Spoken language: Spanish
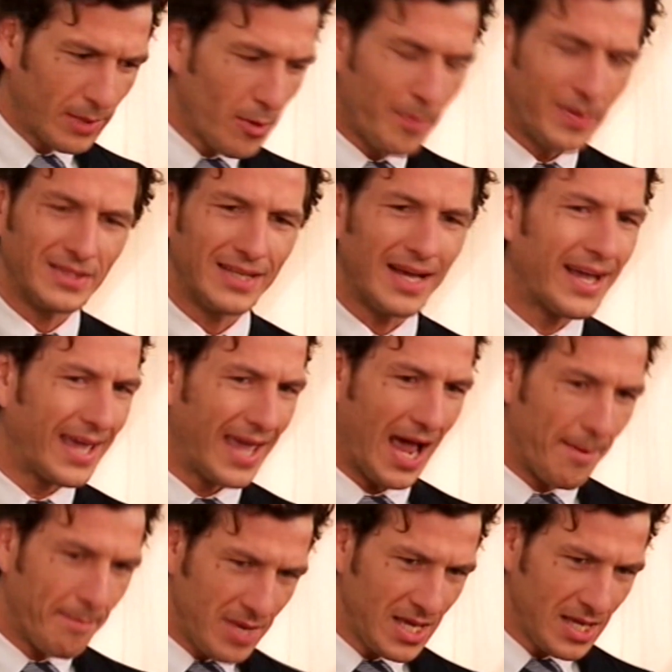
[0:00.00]
¿Cómo pensás que a
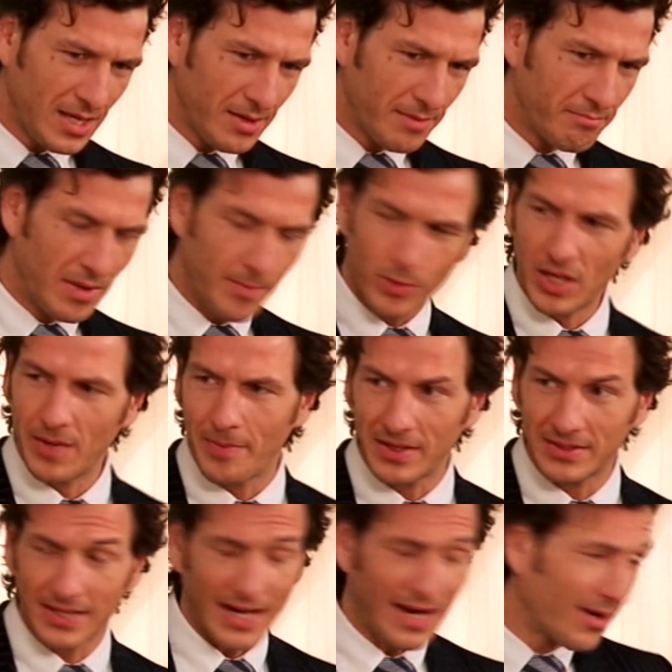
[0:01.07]
mí me puede
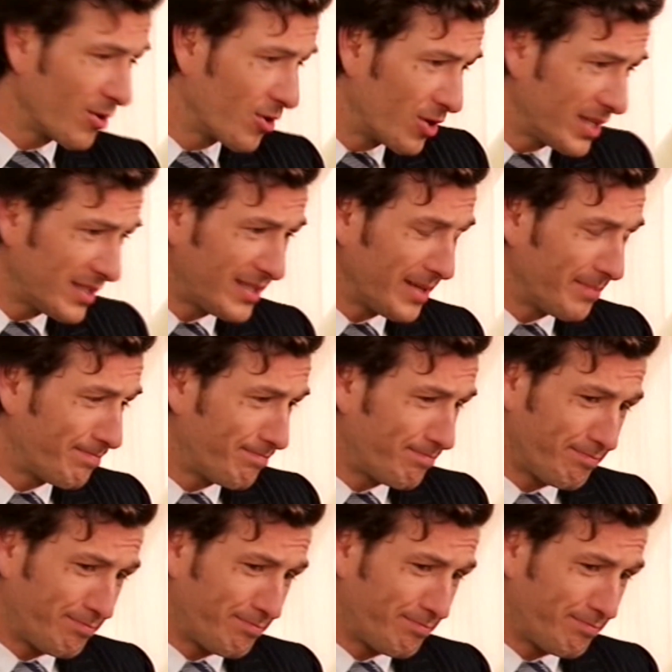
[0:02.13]
pasar algo con ese